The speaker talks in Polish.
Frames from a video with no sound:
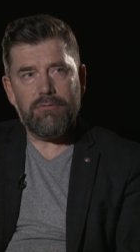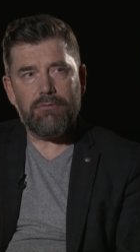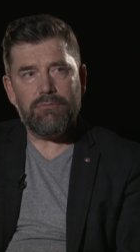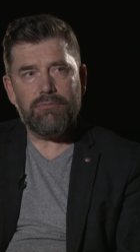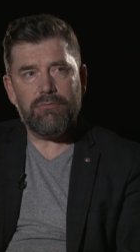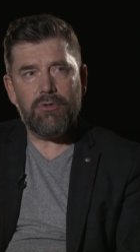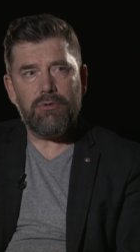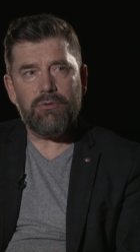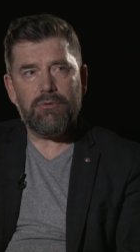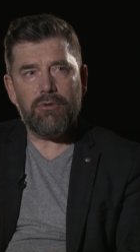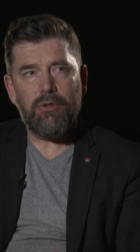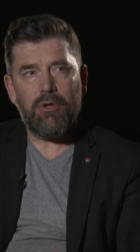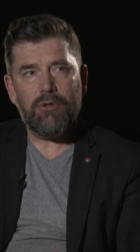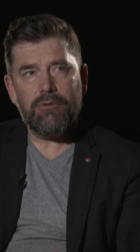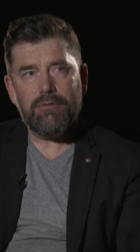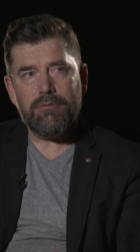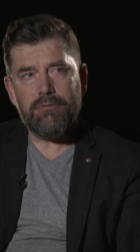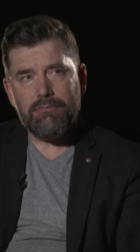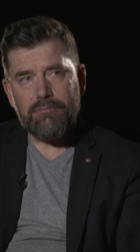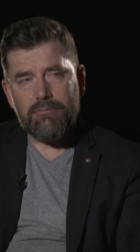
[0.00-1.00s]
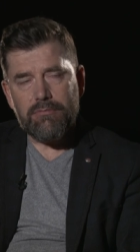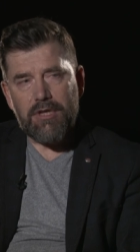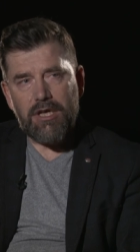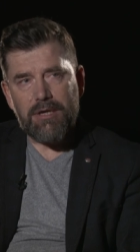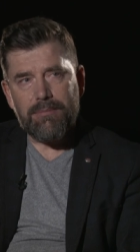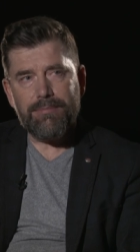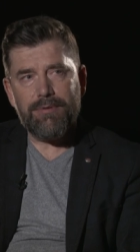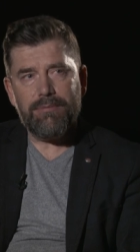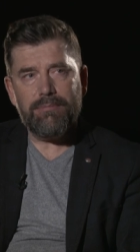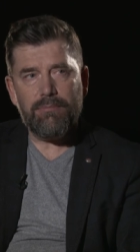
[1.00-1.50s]
no, no on
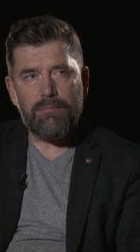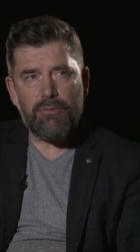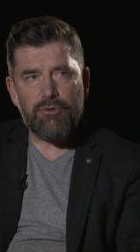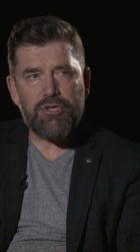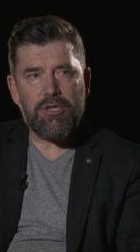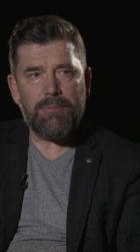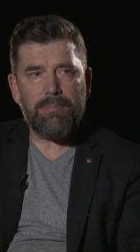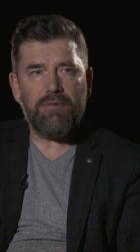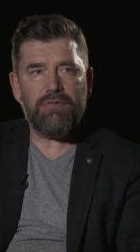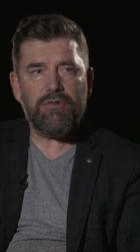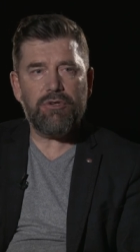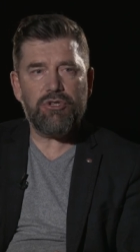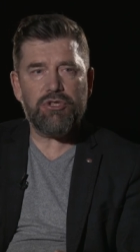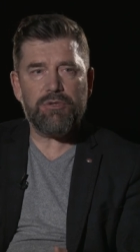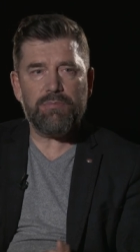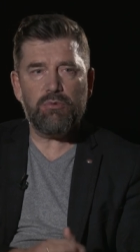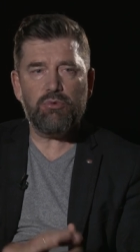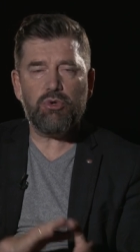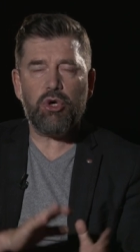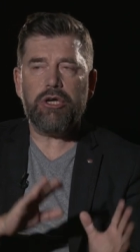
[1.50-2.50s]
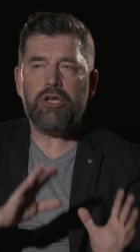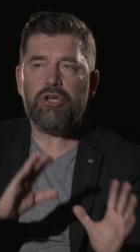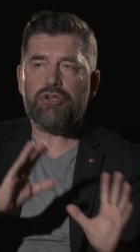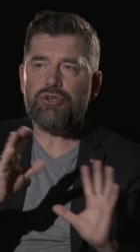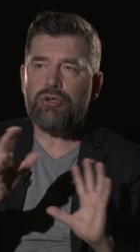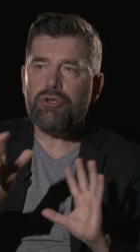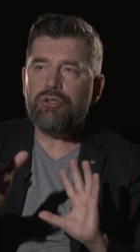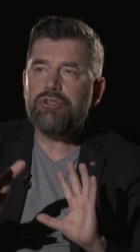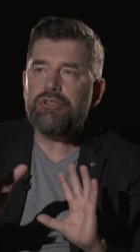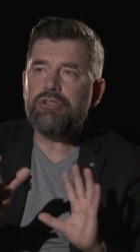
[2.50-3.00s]
jakby można powiedzieć, że był
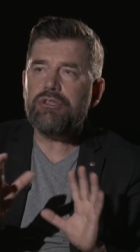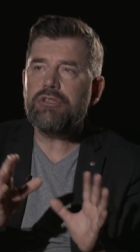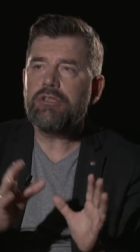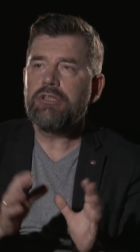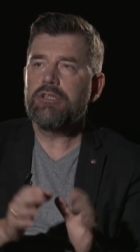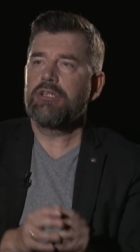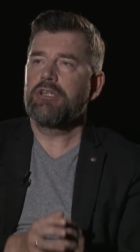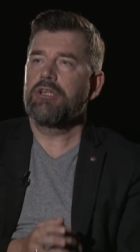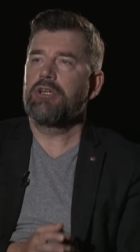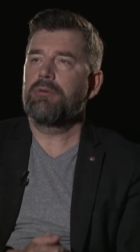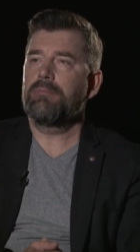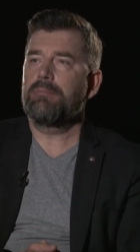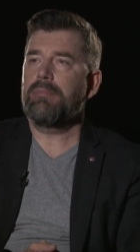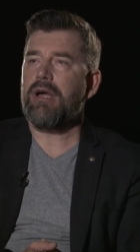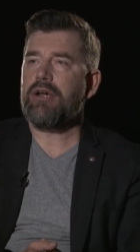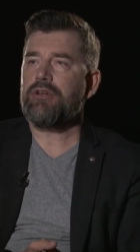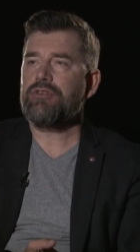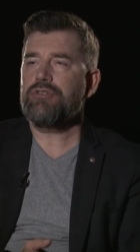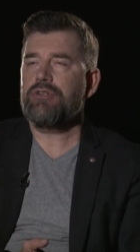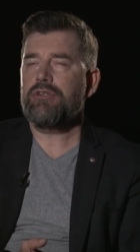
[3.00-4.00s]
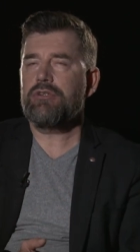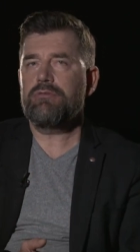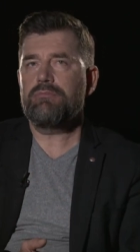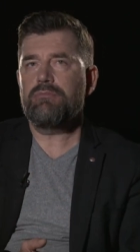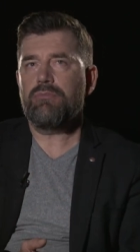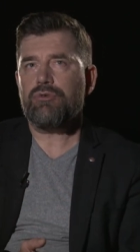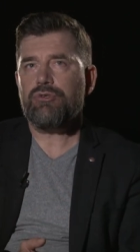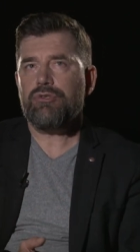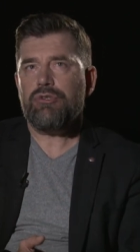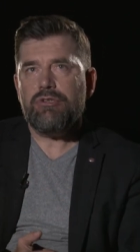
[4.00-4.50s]
kojarzony
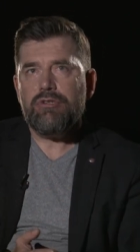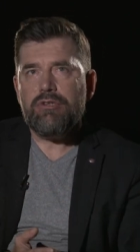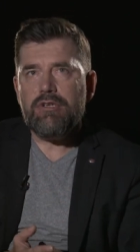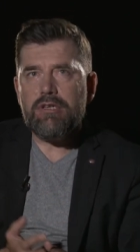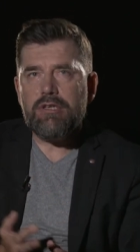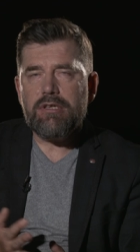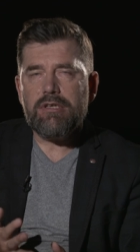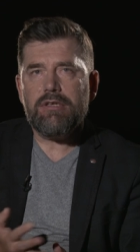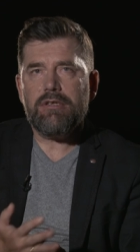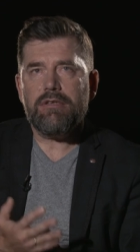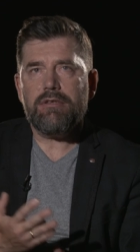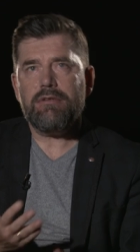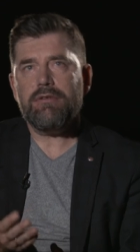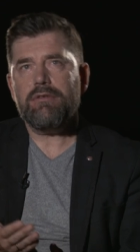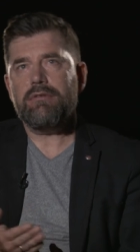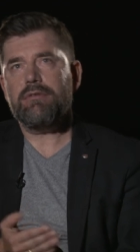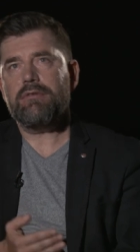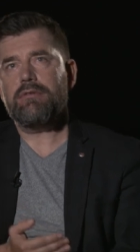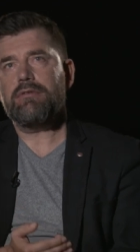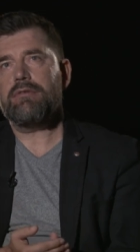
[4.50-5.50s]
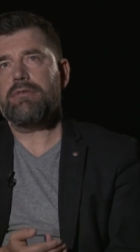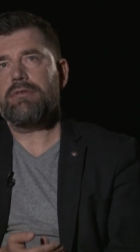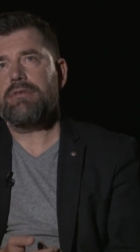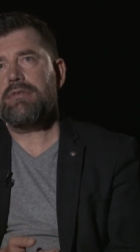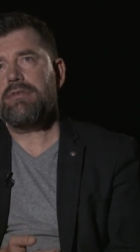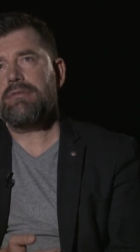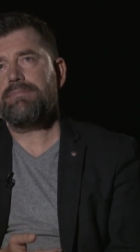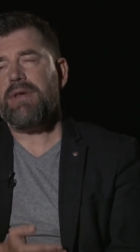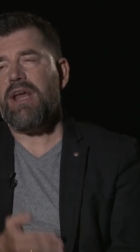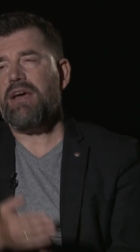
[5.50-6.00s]
bardziej może nie
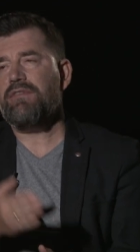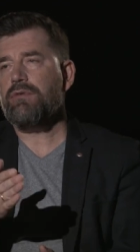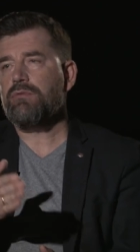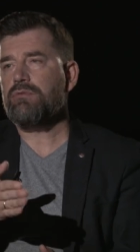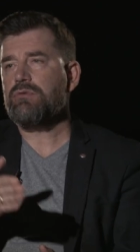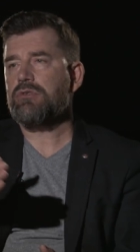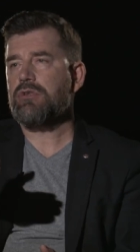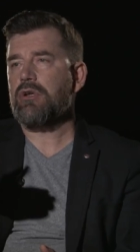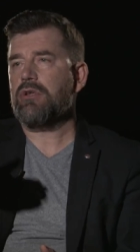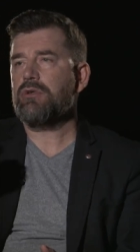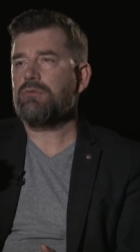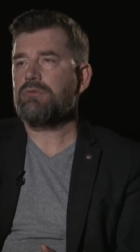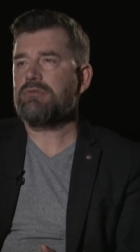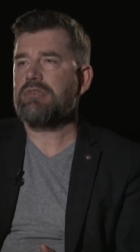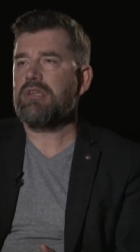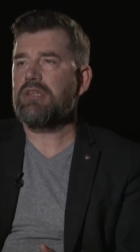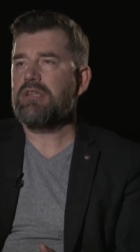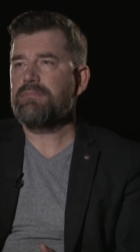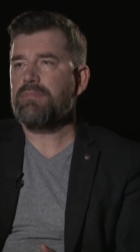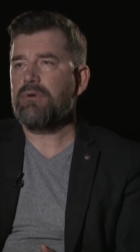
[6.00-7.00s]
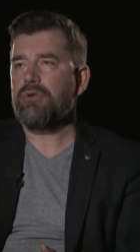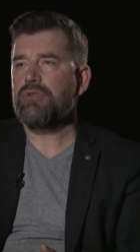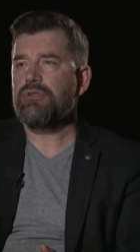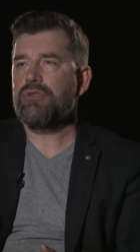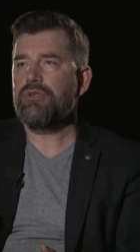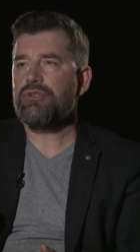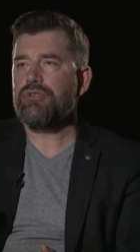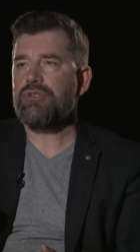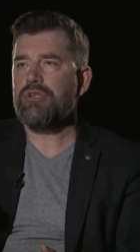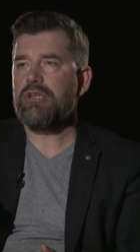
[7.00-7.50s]
y, z prawą stroną sceny
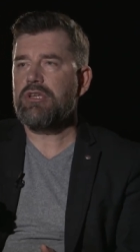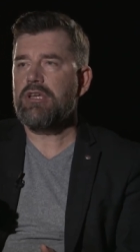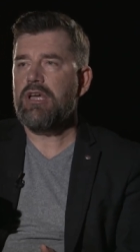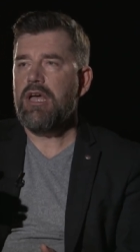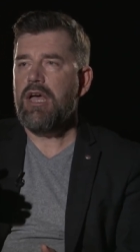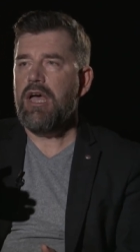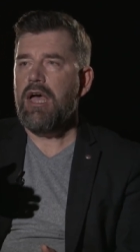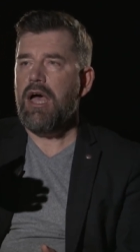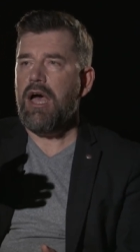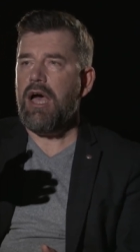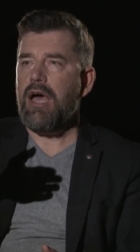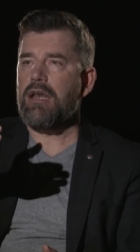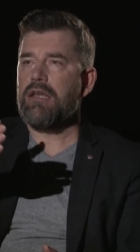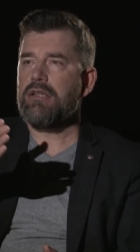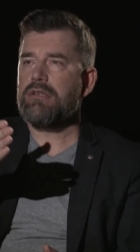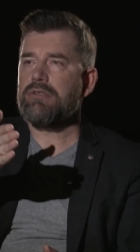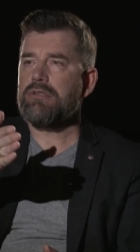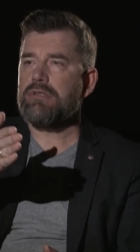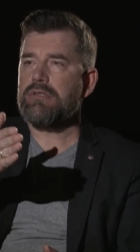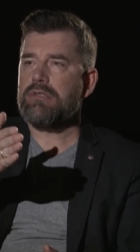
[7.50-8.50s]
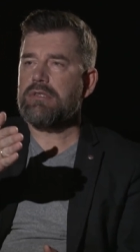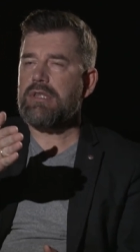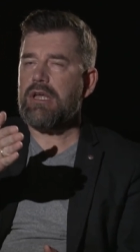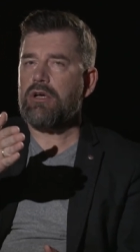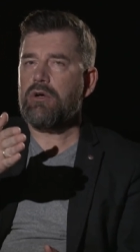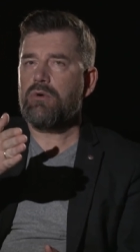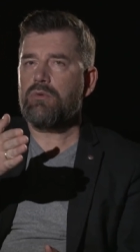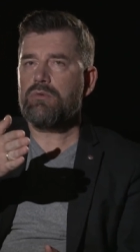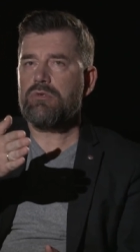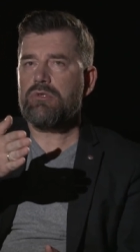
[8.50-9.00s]
politycznej, ale z
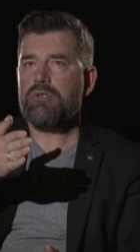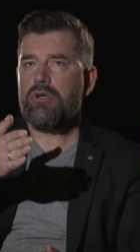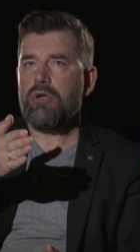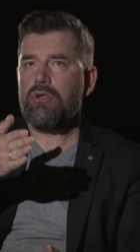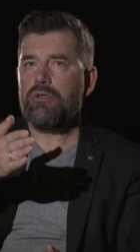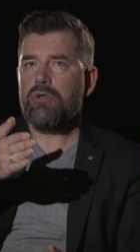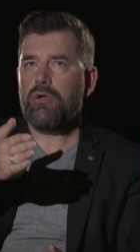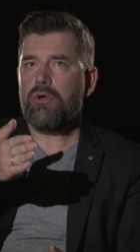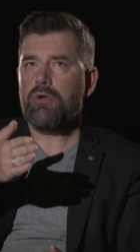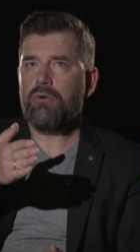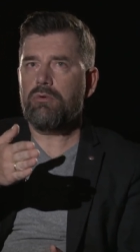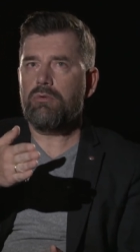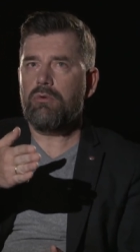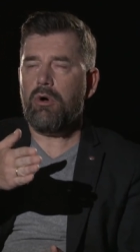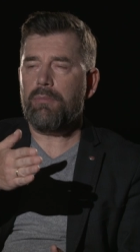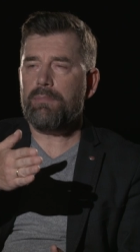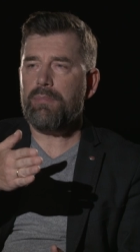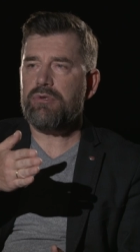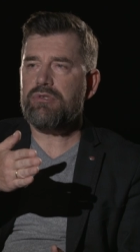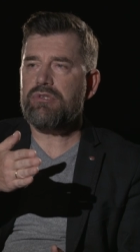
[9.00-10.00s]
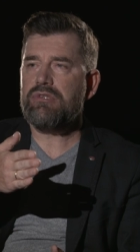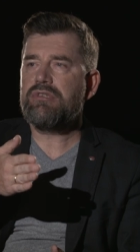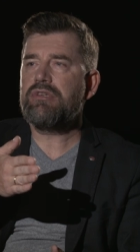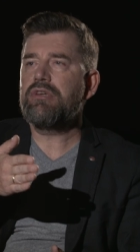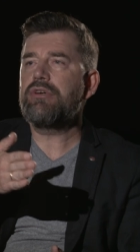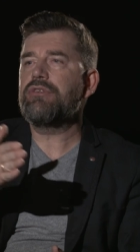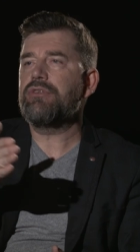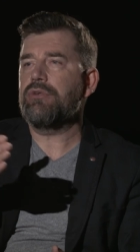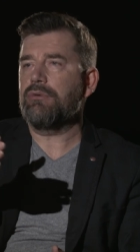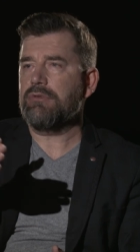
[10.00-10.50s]
taką stroną
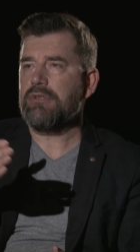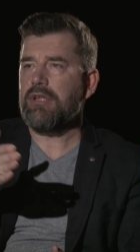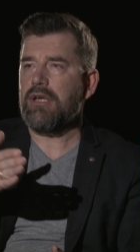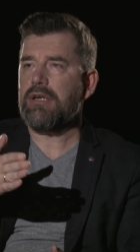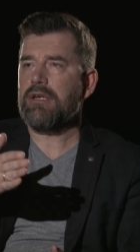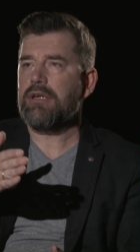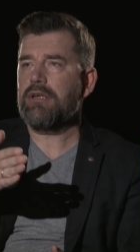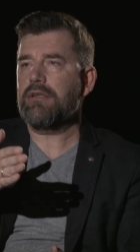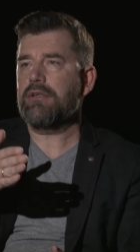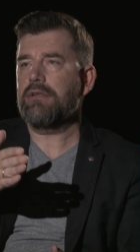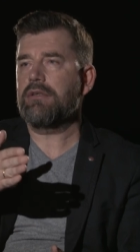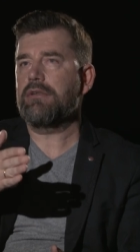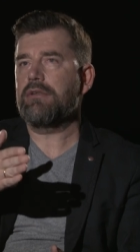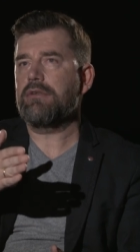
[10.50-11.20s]
opozycyjną, tak,